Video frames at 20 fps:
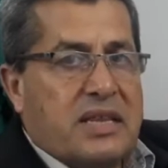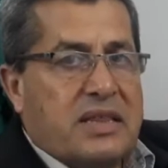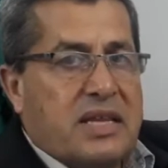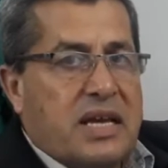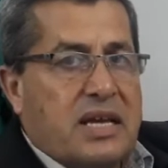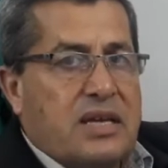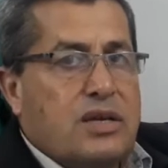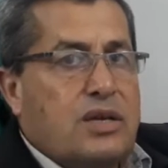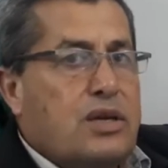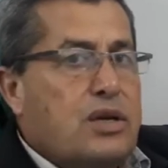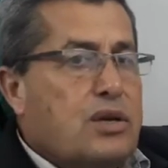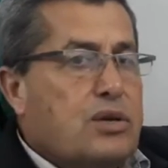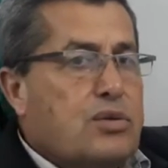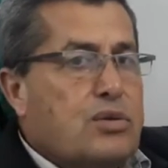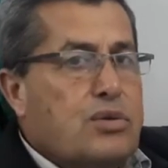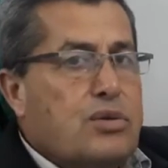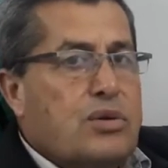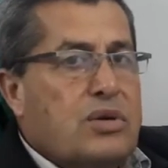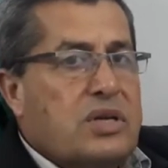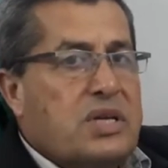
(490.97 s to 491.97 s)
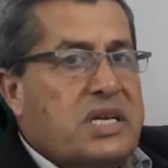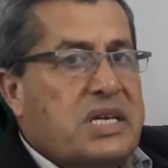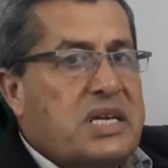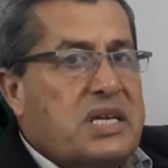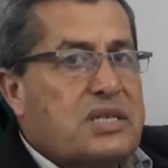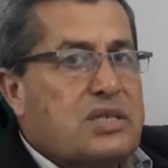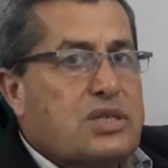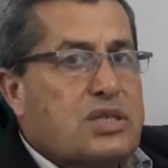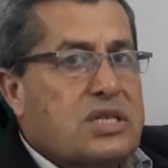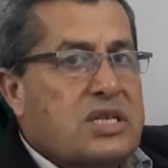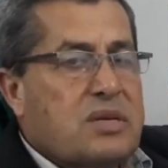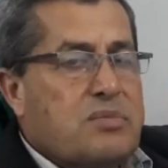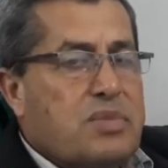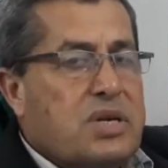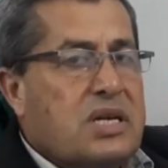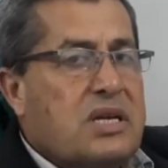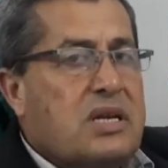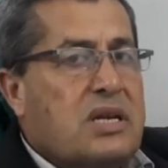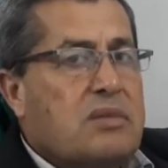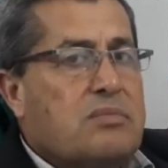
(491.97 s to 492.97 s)
الثاني انه اللي هي
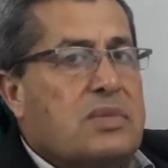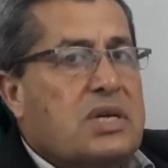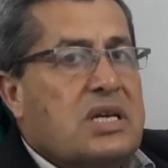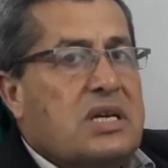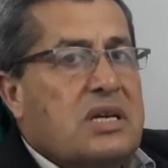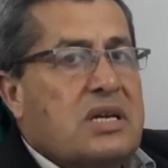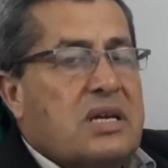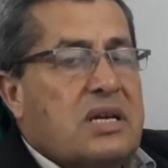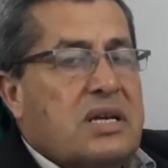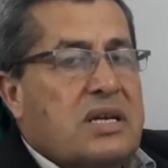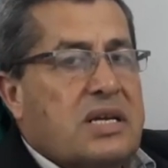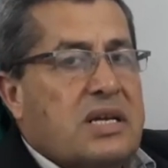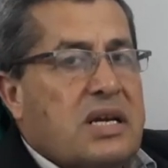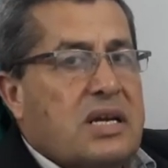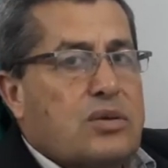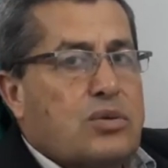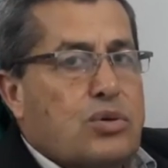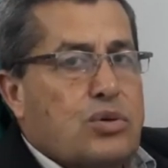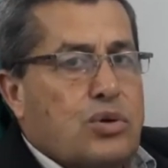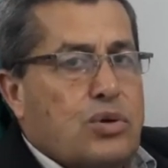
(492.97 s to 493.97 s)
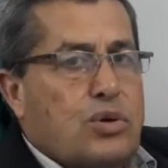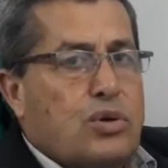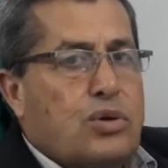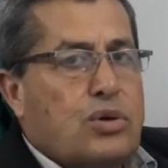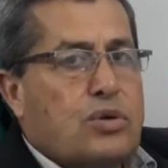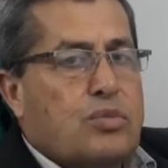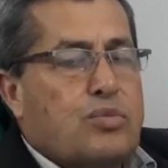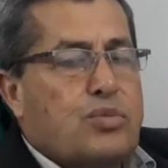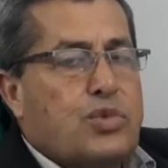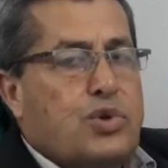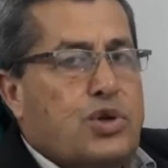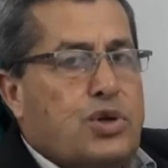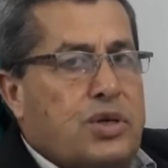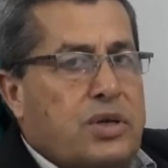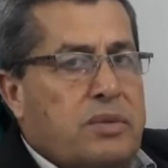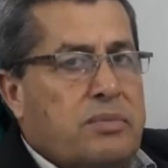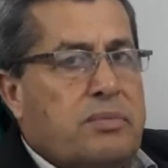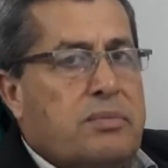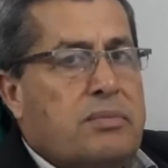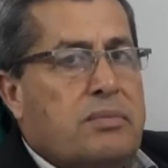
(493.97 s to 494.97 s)
السيربيلم لها دور
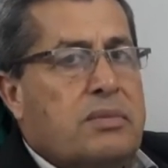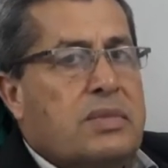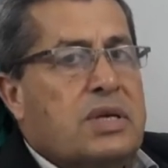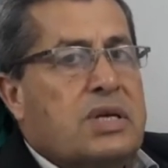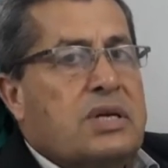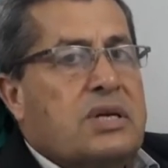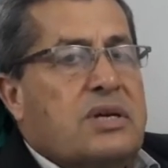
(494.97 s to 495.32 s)
مهم